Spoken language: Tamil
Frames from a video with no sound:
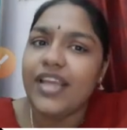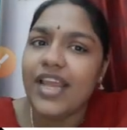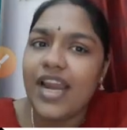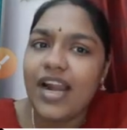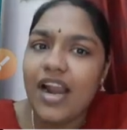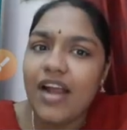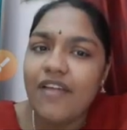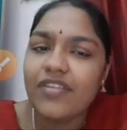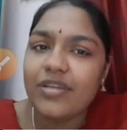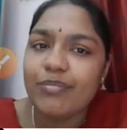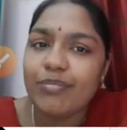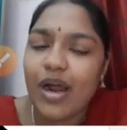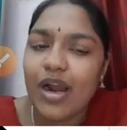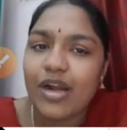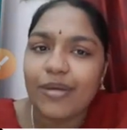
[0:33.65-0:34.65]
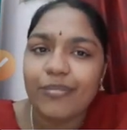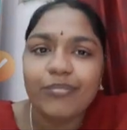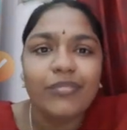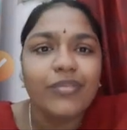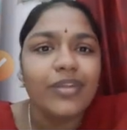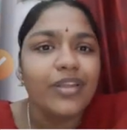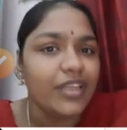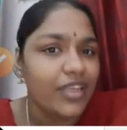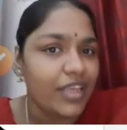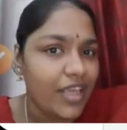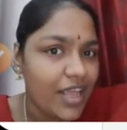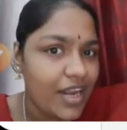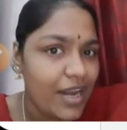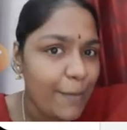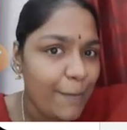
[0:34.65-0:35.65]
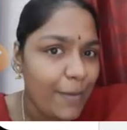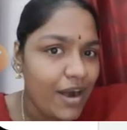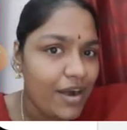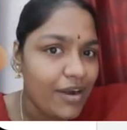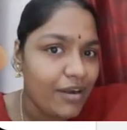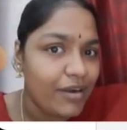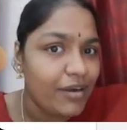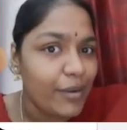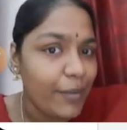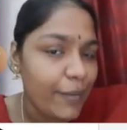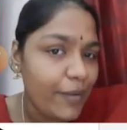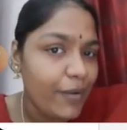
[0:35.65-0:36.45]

ஏழாவது பாடம் என்ன பாடம்னு